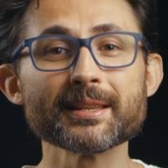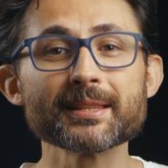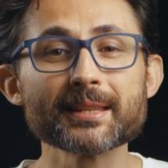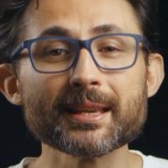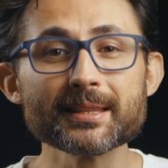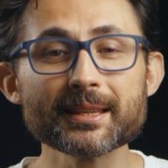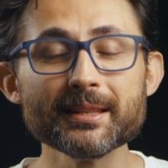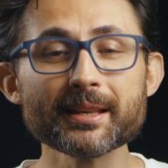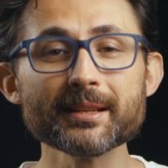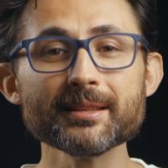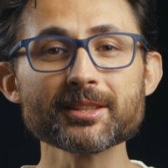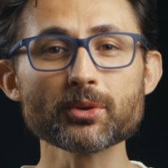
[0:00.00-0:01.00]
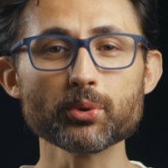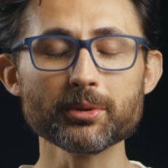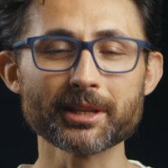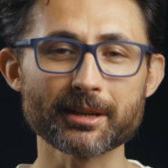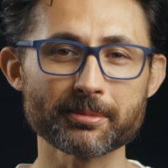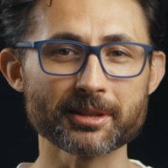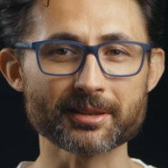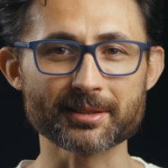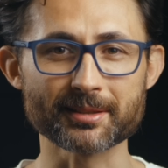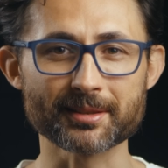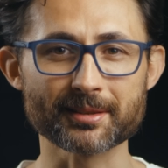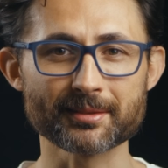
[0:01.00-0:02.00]
sezgilerinizi
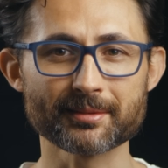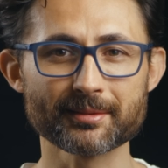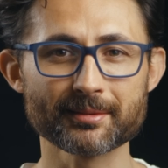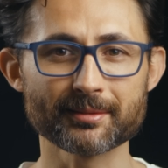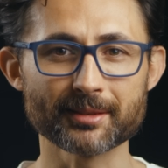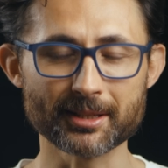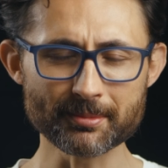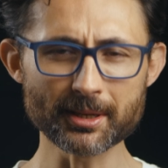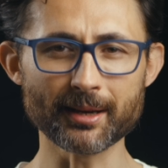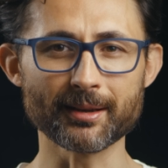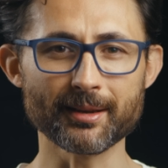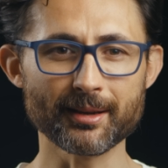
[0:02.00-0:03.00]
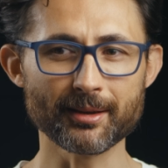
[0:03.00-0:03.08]
kullanabilirsiniz. Dedim ya